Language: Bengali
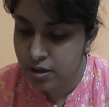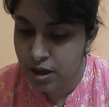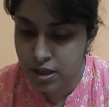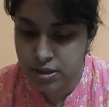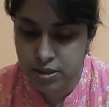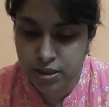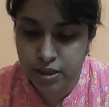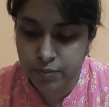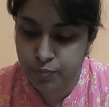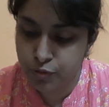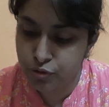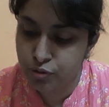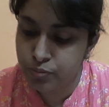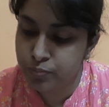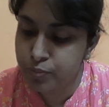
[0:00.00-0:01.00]
আজকের
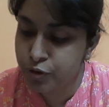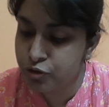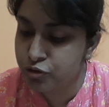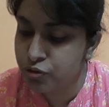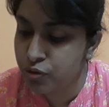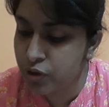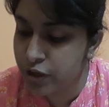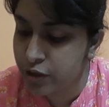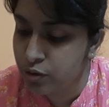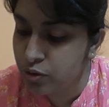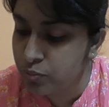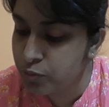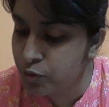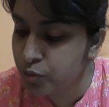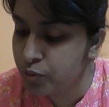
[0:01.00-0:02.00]
প্রথম প্রশ্ন লেখো
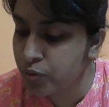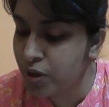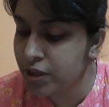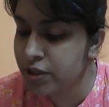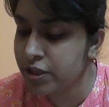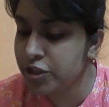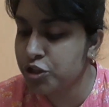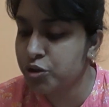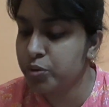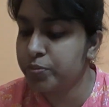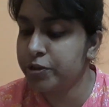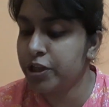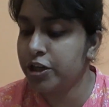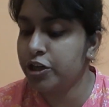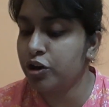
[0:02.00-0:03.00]
মহুয়ার দেশ
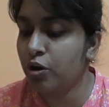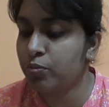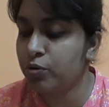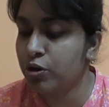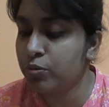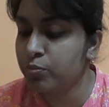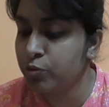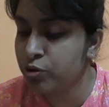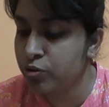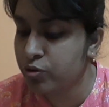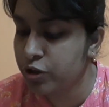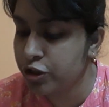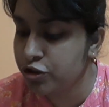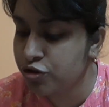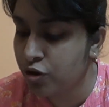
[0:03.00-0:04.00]
কবিতাটি অবলম্বন
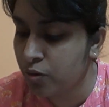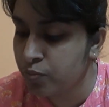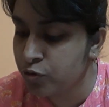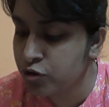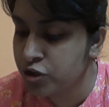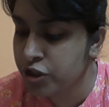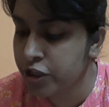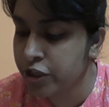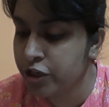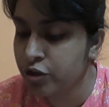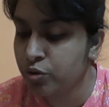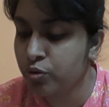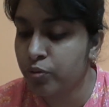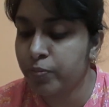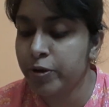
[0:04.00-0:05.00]
করে সমর
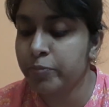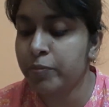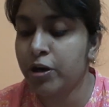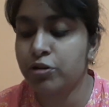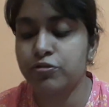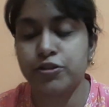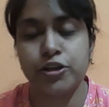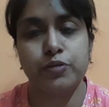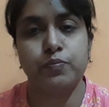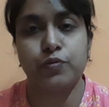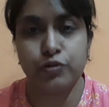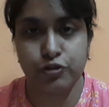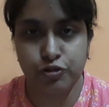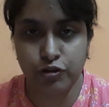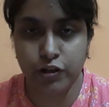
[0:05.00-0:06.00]
কবি মানুষের
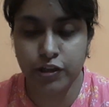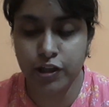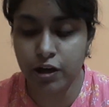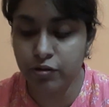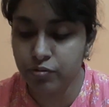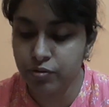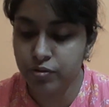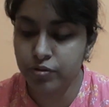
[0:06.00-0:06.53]
পরিচয় দাও